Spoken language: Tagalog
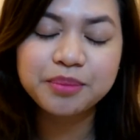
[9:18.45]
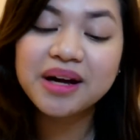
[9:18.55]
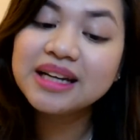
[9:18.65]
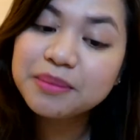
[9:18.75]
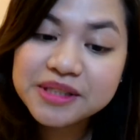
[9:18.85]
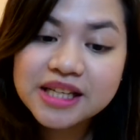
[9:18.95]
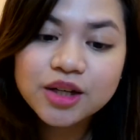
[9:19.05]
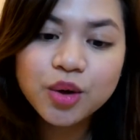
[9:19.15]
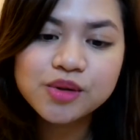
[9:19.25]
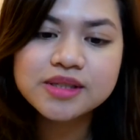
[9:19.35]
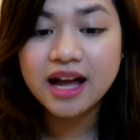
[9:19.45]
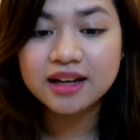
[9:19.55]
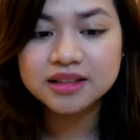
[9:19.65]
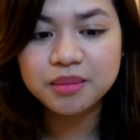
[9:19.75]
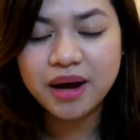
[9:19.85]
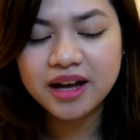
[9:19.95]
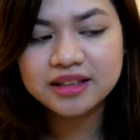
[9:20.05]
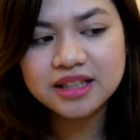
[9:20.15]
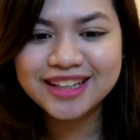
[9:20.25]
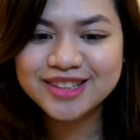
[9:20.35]
Pang lipstick goals lang, ba diba?
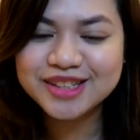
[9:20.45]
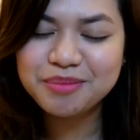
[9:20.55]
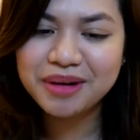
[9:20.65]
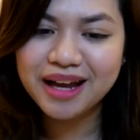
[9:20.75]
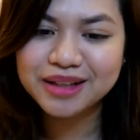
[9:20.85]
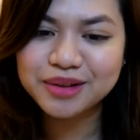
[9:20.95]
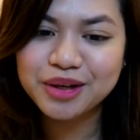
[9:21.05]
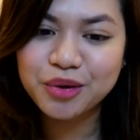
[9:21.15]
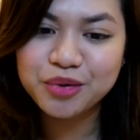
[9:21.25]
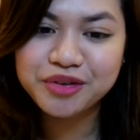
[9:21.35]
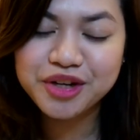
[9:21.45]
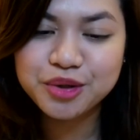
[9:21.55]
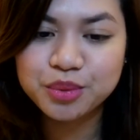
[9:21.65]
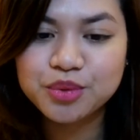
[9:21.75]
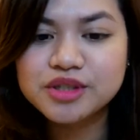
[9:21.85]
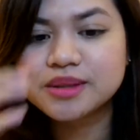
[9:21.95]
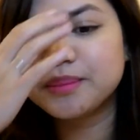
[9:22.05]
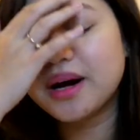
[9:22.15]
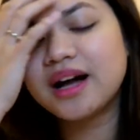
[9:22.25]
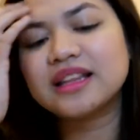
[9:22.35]
Hindi ko siya planong i-overuse,
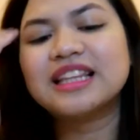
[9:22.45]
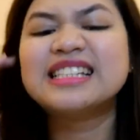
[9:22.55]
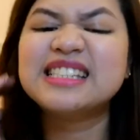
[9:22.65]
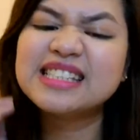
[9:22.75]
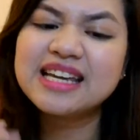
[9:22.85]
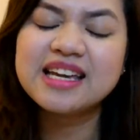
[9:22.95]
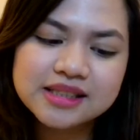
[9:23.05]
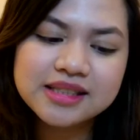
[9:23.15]
but let's see.